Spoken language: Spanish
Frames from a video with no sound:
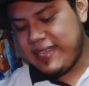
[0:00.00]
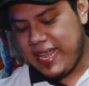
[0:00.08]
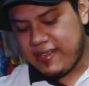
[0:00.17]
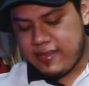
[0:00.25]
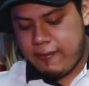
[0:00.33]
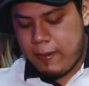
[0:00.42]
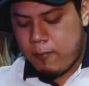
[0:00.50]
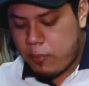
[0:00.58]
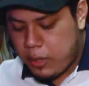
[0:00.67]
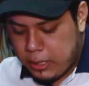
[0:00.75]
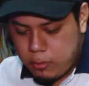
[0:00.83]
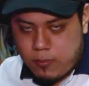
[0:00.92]
este, ya se ve un
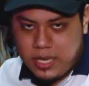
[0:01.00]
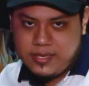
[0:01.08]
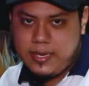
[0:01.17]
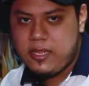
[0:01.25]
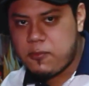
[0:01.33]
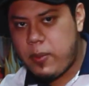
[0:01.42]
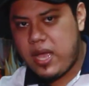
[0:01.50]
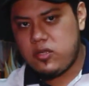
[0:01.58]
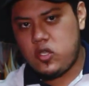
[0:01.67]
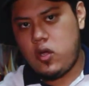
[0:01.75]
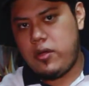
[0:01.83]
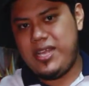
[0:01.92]
poquito más el
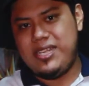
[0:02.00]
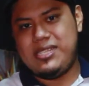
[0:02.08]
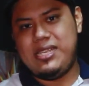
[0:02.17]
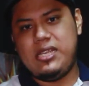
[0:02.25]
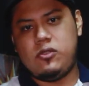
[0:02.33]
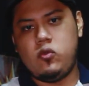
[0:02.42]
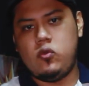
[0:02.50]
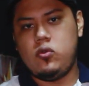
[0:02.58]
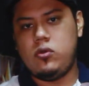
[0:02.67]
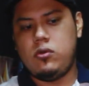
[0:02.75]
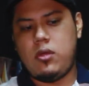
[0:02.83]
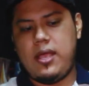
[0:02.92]
espacio. Este es
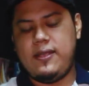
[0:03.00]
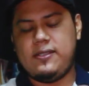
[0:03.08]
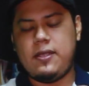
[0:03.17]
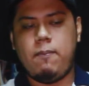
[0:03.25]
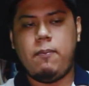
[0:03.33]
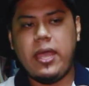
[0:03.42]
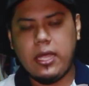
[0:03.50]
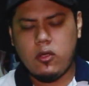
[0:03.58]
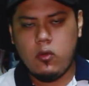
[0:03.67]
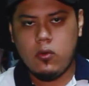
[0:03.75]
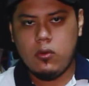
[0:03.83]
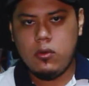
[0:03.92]
un este,
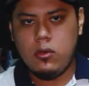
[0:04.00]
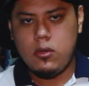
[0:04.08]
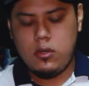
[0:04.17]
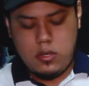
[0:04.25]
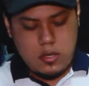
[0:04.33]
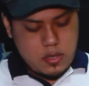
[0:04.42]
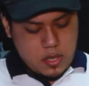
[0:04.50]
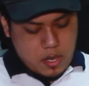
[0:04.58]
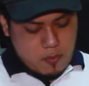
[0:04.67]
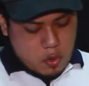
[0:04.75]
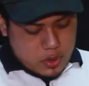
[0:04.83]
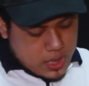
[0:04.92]
BenQ. El
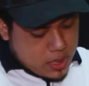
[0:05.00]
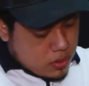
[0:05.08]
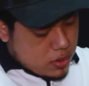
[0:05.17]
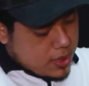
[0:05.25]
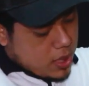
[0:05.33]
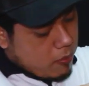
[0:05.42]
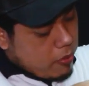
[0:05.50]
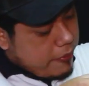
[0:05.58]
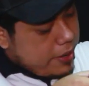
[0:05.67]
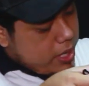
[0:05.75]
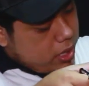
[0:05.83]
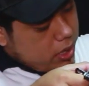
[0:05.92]
modelo, déjame
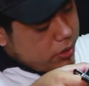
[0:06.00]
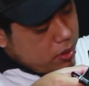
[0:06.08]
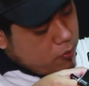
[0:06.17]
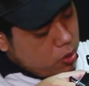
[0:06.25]
ver, es el